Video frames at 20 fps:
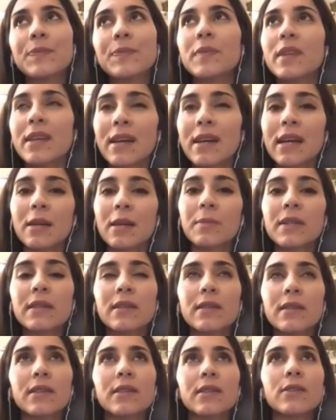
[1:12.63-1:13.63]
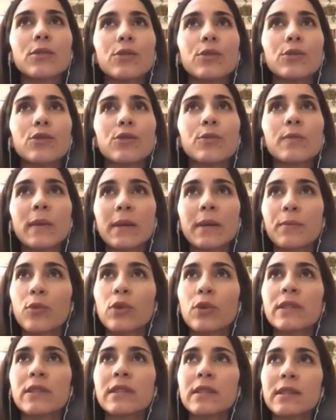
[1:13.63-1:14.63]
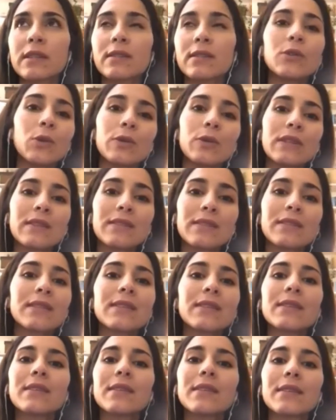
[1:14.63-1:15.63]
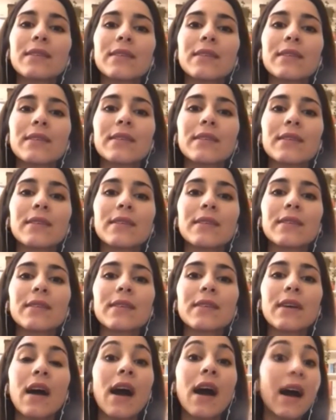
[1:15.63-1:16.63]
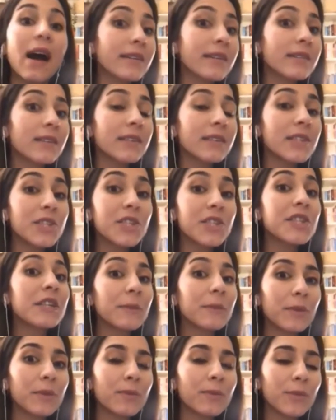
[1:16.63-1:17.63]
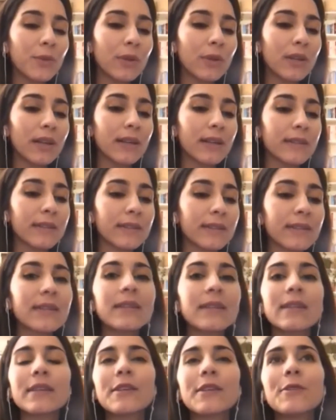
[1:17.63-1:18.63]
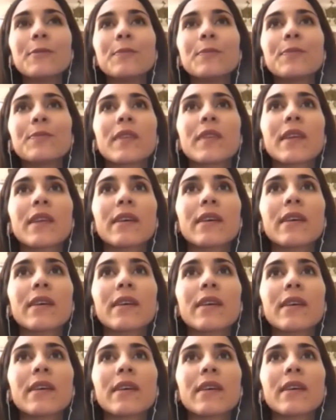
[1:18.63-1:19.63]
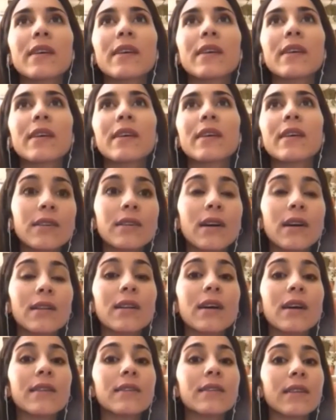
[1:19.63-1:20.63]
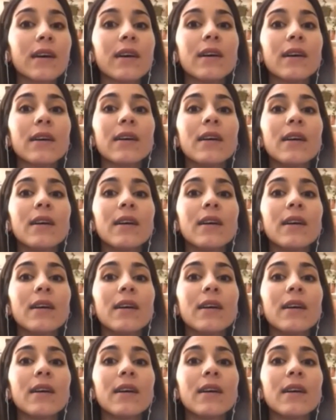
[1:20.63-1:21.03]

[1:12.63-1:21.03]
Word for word: Diğer bir e, konu, bak politikada yok dedik, e, her işi yapamıyorlar dedik, e, her alanda